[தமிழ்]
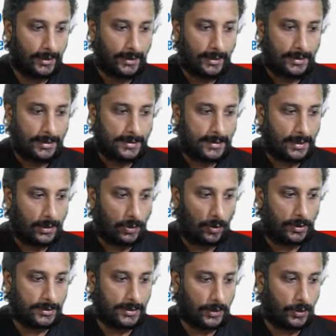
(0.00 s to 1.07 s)
சரி கிளாக்கை
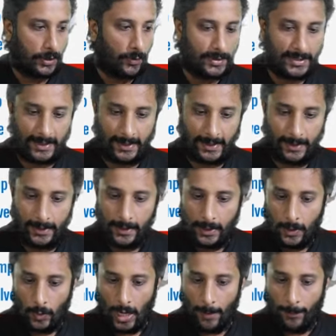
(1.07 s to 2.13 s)
சர்க்கியூட் நான் வச்சுருந்தேங்க
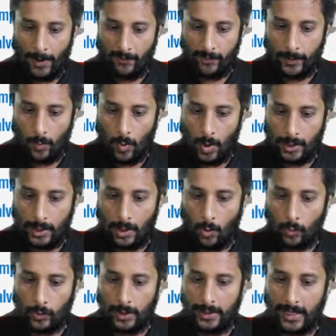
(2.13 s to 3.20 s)
ஓகே அப்பார்ட் ஃப்ரம் த வாட்டர்
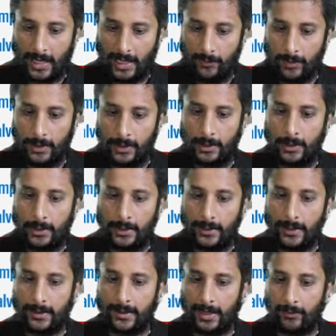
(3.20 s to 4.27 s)
அவுட்லெட் டிரைவரு
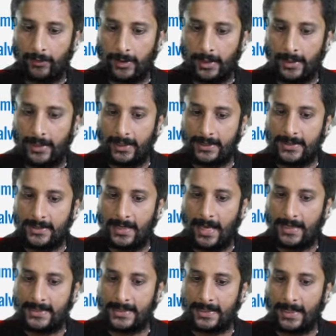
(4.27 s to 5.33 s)
இன்லெட் டிரைவருங்க டிட்டர்ஜென்ட்
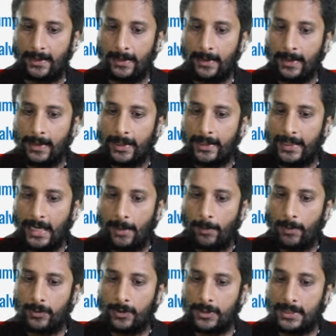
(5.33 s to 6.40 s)
ஹேச்சுங்க இது எல்லாமே
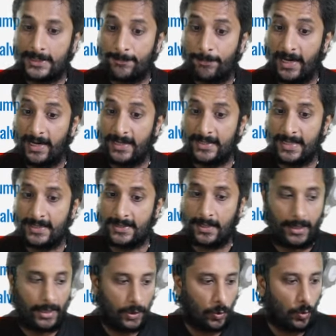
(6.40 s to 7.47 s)
வந்து ஸ்பீடு சென்சார்
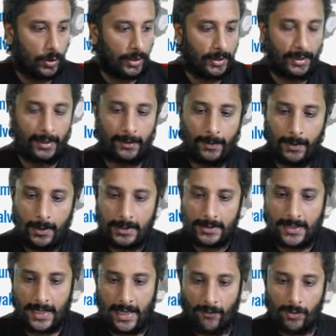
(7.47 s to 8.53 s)
என்கோடருங்க
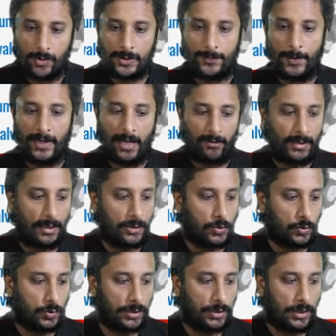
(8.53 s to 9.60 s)
சரி எவ்வளோ ஸ்பீடாக வந்து அது
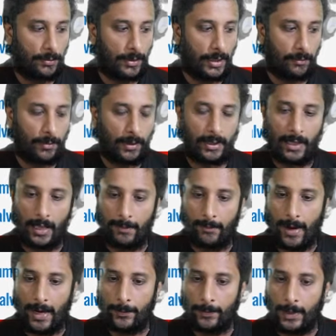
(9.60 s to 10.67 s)
சுற்றுது அப்படின்ற மாதிரி அதை
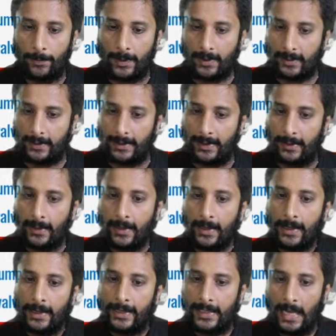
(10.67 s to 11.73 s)
மேனிப்புலேட் பண்ணுறதுங்க
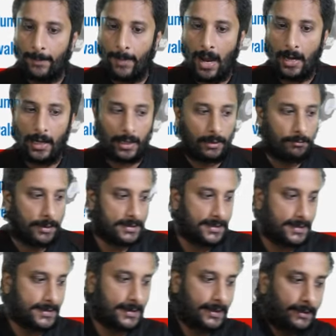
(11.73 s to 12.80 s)
இது இல்லாமல் அலாரம்
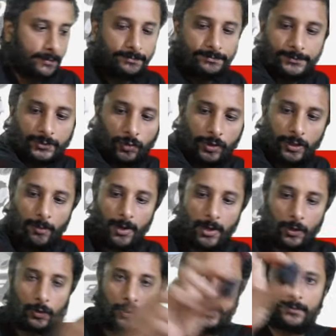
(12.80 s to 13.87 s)
பஸ்ஸஸுங்க ஸோ இந்த மாதிரி
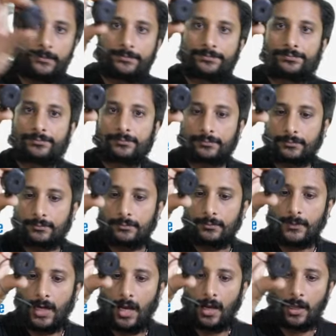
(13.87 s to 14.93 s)
இருக்குங்க
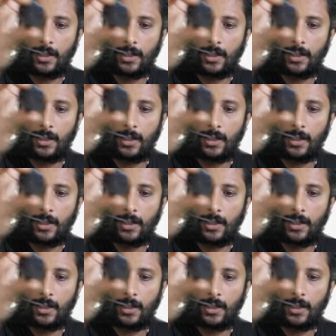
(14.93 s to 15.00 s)
அலாரம்